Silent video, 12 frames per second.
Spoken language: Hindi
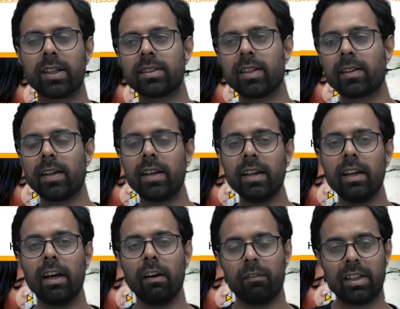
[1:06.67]
कर सकते हैं
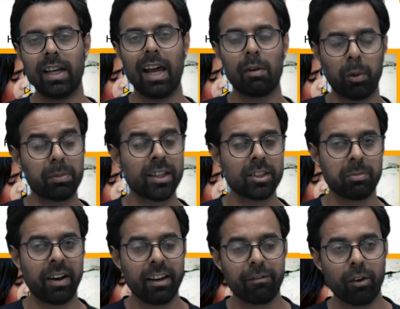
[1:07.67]
विद द हेल्प ऑफ द
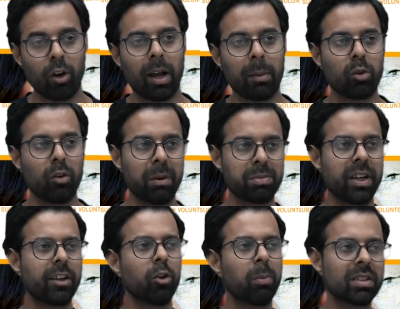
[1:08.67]
स्माइल फॉर ऑल आपको
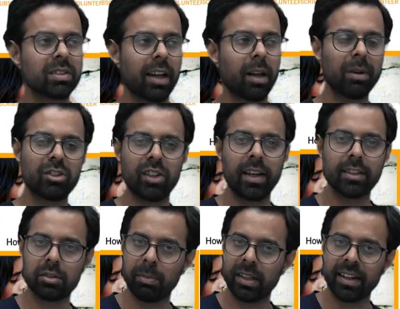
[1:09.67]
वेबसाइट के ऊपर सारे बच्चे
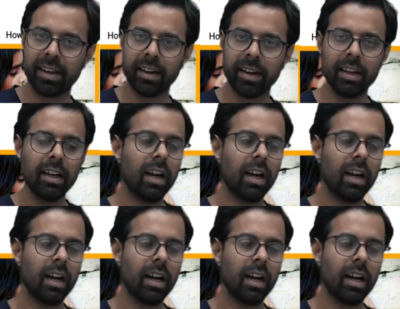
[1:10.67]
लिस्ट में दिखेंगे